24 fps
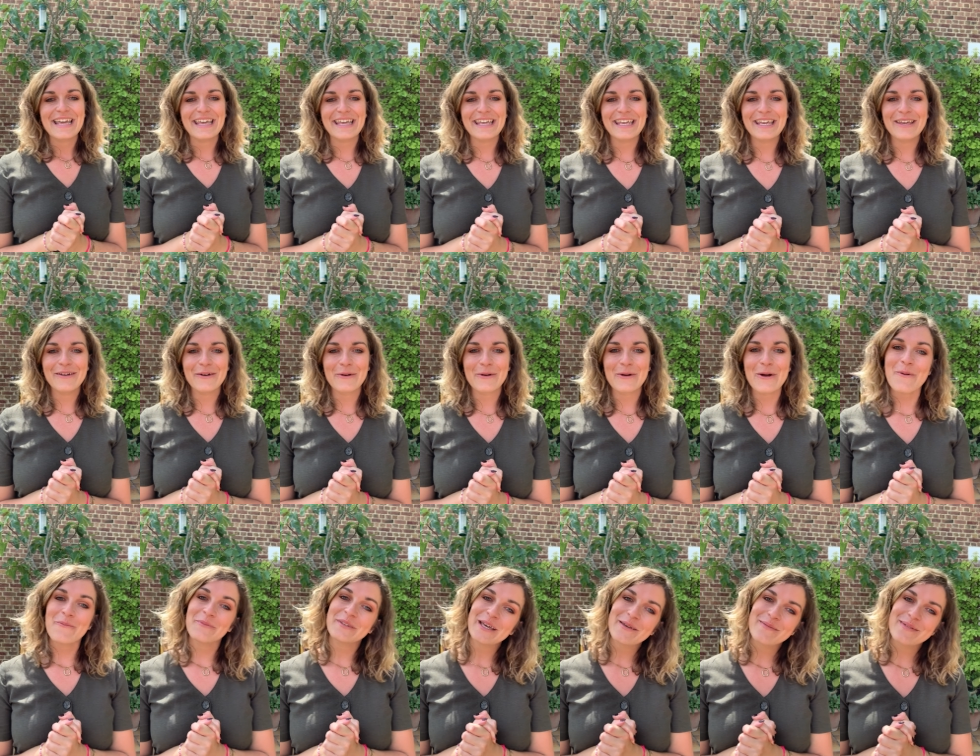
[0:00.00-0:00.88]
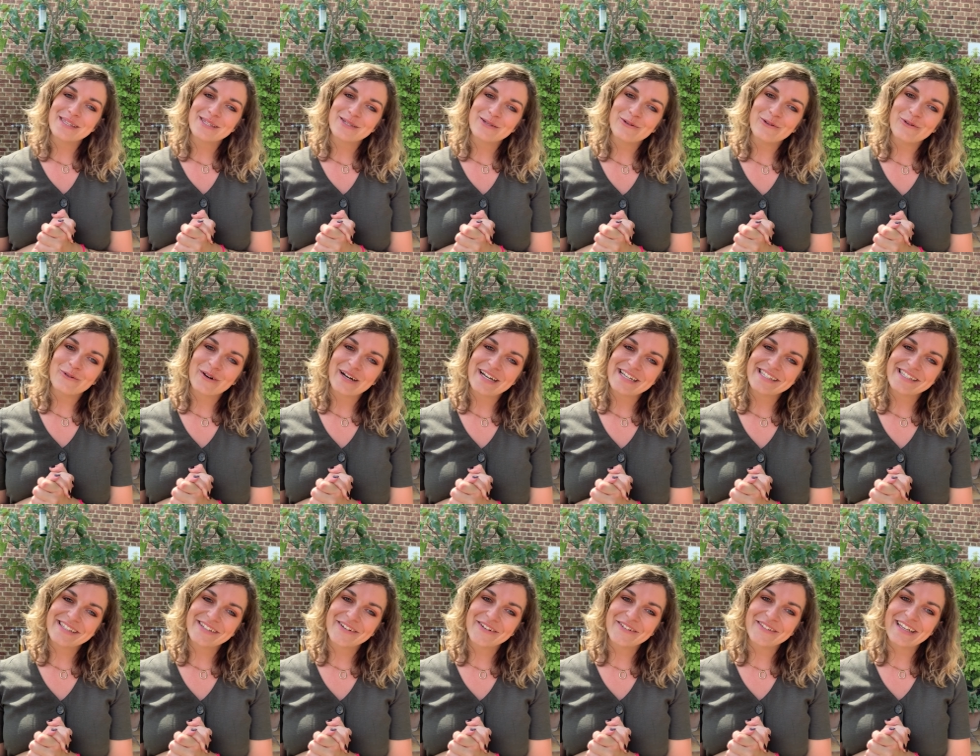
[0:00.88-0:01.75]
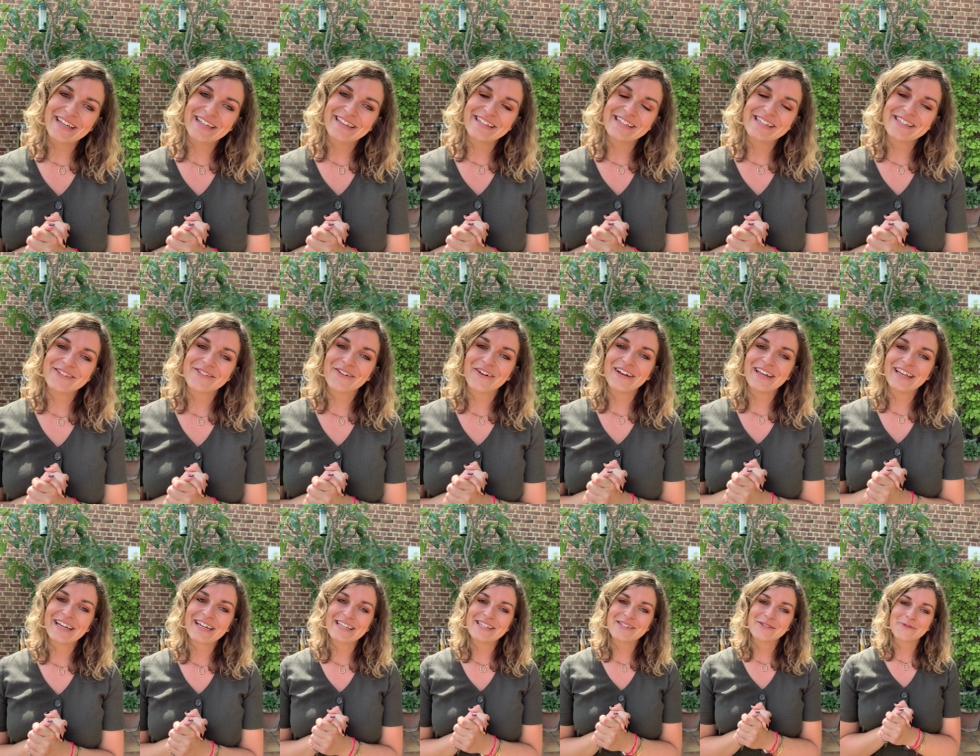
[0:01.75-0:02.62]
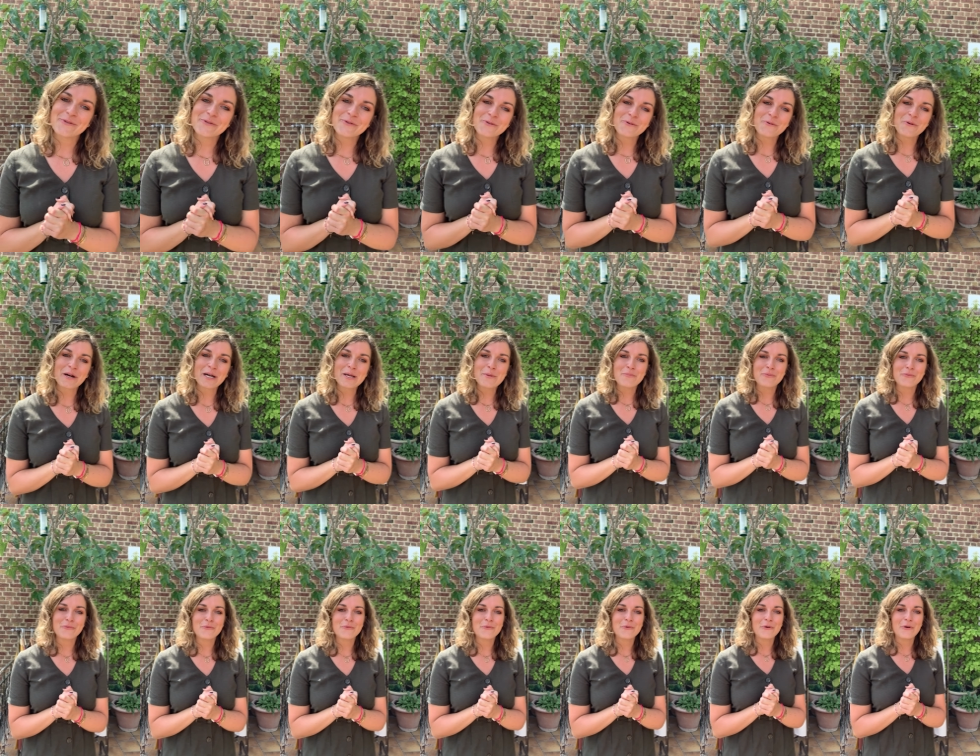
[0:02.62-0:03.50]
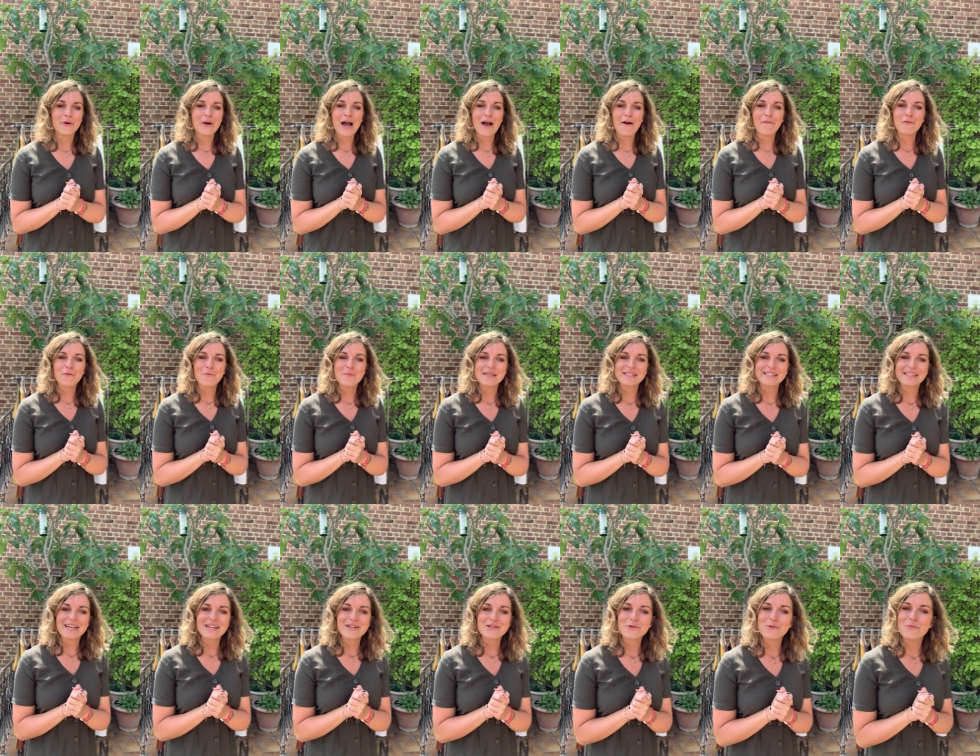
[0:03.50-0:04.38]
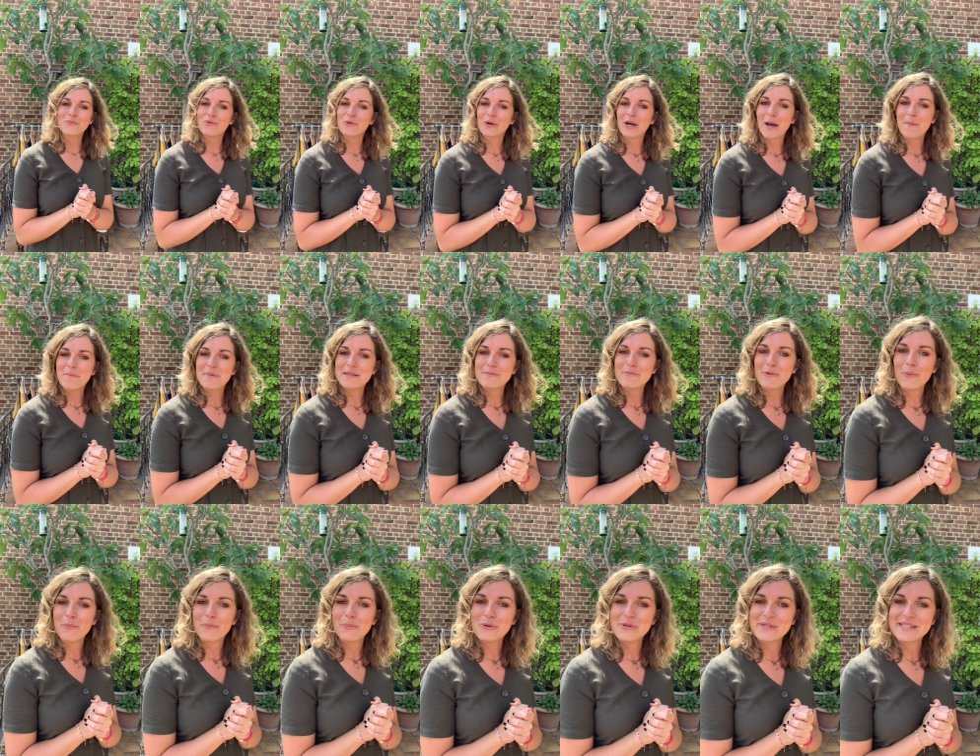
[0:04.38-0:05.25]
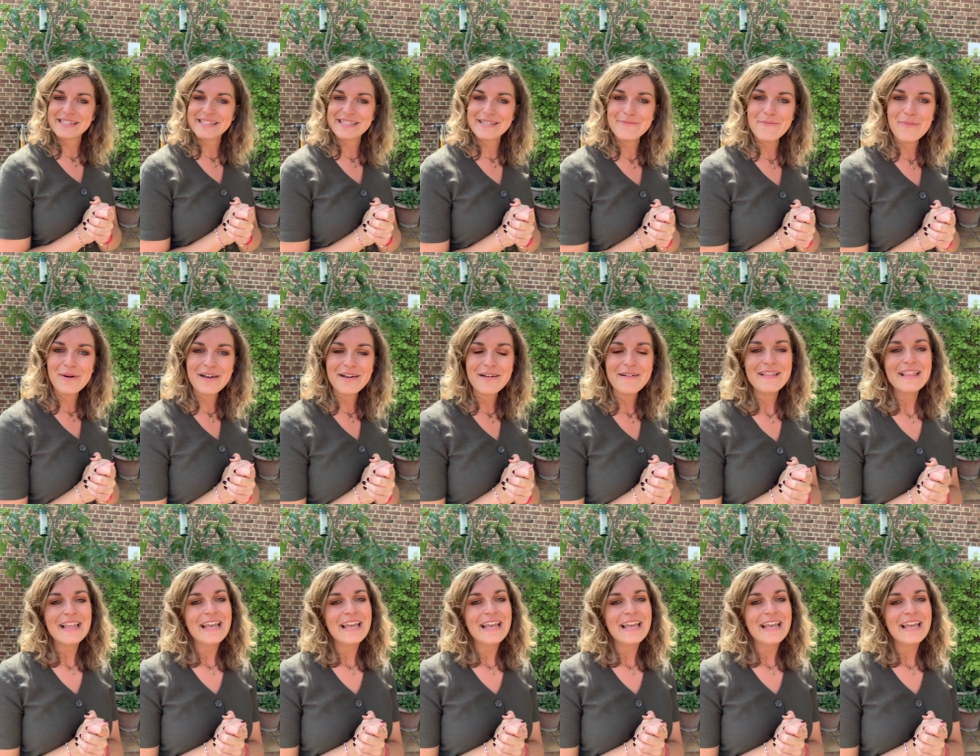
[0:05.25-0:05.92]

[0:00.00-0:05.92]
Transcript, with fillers: Et euh, comme d'habitude, on reste connecté sur les réseaux, on répond euh, à vos messages le plus rapidement possible.